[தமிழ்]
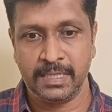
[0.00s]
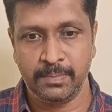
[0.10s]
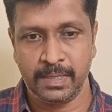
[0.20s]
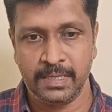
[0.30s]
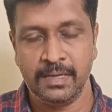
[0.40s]
மாற்றி
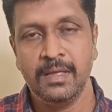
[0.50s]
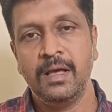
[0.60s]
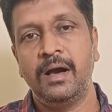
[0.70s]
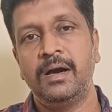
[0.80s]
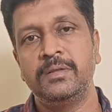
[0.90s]
மாற்றி
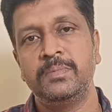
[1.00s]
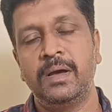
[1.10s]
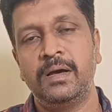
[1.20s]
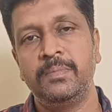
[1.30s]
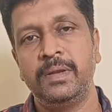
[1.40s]
ஆர்மி
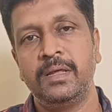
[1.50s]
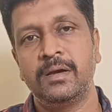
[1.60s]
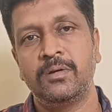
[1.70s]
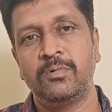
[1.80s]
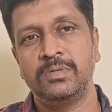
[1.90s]

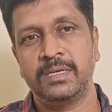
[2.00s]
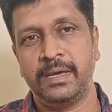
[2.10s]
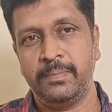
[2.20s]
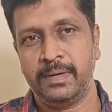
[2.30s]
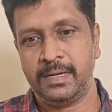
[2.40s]
ஆர்மீனியாவுக்கு கொஞ்சம்
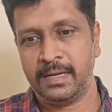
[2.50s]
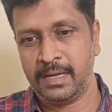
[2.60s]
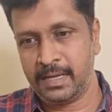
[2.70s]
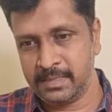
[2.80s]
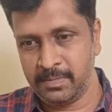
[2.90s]
கைப்பற்றுறாங்க
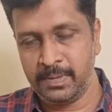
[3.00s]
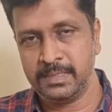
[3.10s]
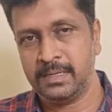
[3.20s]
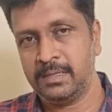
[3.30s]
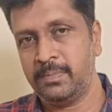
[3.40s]

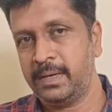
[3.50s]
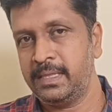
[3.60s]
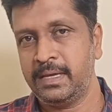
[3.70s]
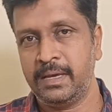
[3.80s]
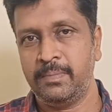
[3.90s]
அசர்பைசான் அந்த
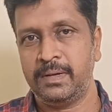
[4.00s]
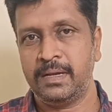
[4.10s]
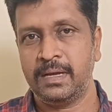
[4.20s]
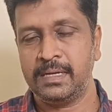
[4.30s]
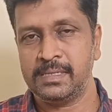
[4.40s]
பகுதியை
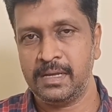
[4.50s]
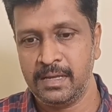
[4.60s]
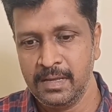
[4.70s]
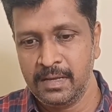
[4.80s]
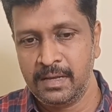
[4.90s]
கைப்பற்றுறாங்க கடைசியில்
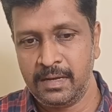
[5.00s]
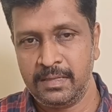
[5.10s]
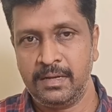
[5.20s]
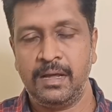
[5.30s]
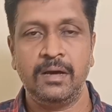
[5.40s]

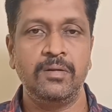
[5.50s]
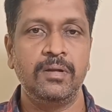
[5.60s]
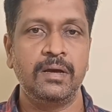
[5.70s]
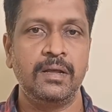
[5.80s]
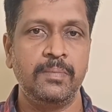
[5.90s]
அந்த
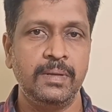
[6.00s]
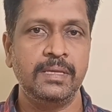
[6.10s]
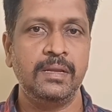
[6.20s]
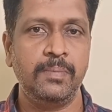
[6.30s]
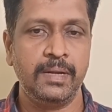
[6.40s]
நாகரோனா
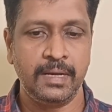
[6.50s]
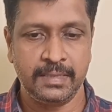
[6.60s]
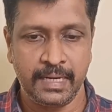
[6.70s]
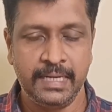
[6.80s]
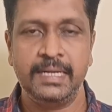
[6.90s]
காராபாத் இல்லைப்பா
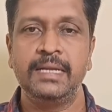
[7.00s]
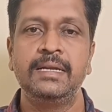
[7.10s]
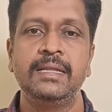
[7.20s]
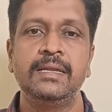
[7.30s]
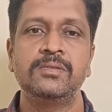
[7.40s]
நாங்கள் தனி
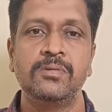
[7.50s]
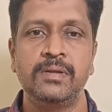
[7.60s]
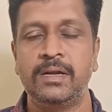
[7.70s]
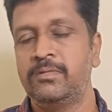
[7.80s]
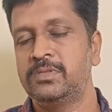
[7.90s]
டெரிட்டேரியன்னு
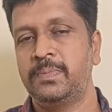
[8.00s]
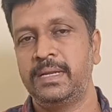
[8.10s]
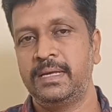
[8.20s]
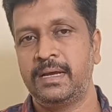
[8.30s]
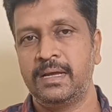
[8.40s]
சொல்லிட்டு அனௌன்ஸ்
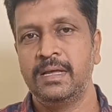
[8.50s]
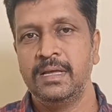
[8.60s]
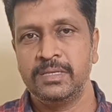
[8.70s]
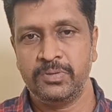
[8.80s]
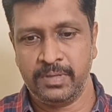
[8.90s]
பண்ணிக்கிறாங்க
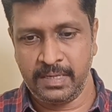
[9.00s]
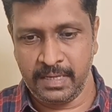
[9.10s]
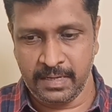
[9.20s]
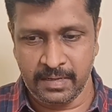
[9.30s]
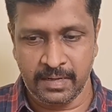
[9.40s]
ஸோ இது
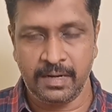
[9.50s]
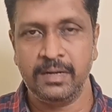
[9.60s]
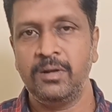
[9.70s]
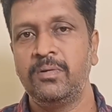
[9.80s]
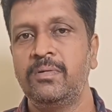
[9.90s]
இரண்டு
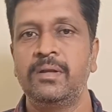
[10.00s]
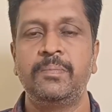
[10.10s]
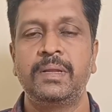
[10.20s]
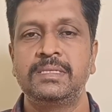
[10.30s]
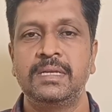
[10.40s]
நாடுகளுக்குள்ள
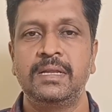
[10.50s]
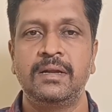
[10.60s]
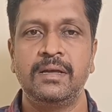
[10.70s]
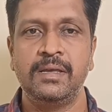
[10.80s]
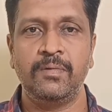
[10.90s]
பிரச்சனை
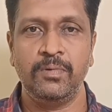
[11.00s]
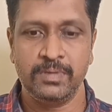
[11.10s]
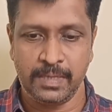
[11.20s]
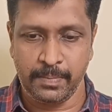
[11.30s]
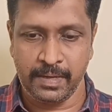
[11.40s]
என்னென்னா
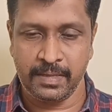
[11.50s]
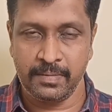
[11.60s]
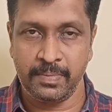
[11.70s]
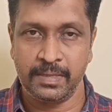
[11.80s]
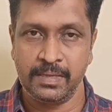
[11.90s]
எவ்வளோ
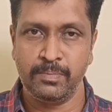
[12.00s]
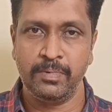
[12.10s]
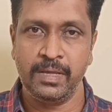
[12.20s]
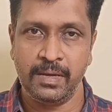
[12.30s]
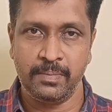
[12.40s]
சமாதானப்படுத்தியும்
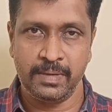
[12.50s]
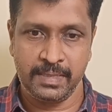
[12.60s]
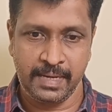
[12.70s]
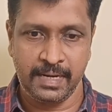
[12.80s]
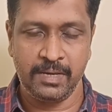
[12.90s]
முடியாமல்
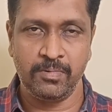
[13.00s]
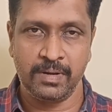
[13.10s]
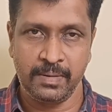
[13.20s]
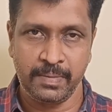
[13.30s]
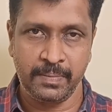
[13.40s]
அந்த எல்லை
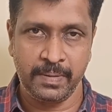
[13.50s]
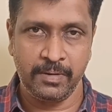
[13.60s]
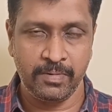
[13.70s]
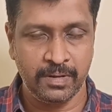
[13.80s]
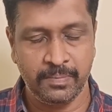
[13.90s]
கோட்டில்
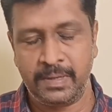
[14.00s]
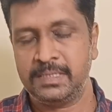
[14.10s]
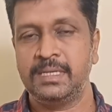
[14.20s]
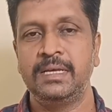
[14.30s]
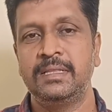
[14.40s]
மிகப்பெரிய ஒரு
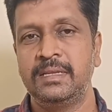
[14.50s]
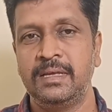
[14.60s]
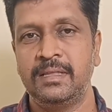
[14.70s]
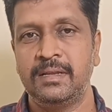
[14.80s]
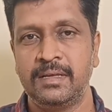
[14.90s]
பிரச்சனை
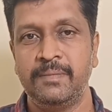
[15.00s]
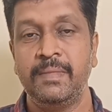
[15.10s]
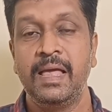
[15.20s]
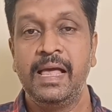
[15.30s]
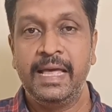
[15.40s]
இருந்துகிட்டே தான்
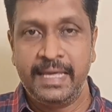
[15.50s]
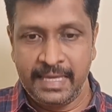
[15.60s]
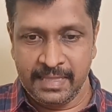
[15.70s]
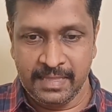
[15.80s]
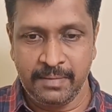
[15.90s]
இருக்குது
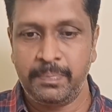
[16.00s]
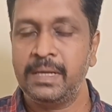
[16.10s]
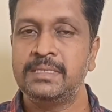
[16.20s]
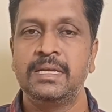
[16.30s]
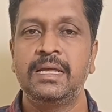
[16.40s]
இந்த
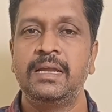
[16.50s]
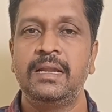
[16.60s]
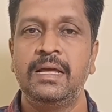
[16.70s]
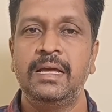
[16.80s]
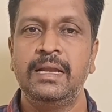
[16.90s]

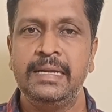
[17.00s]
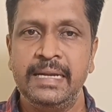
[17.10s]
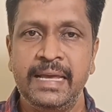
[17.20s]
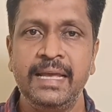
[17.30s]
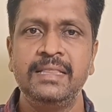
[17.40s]
பிரச்சனையில்
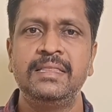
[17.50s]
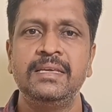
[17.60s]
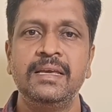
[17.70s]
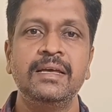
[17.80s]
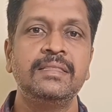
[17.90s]

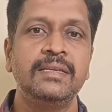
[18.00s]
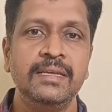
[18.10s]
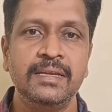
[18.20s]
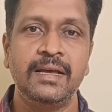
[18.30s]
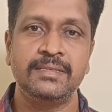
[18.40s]
நேற்று ஏன் திடீர்னு